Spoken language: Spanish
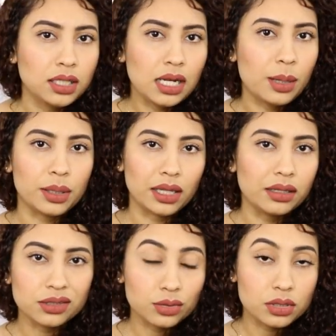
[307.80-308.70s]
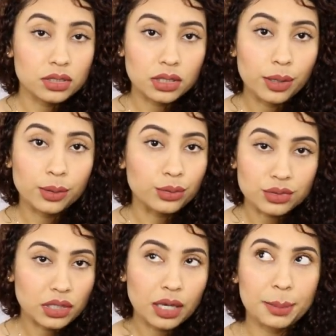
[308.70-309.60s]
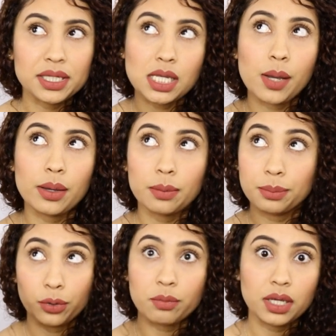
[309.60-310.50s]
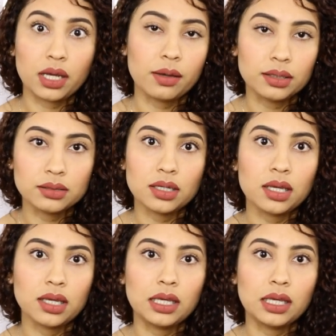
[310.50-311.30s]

Y la verdad, estoy soy sincera, yo no sé qué pasaba por mi cabeza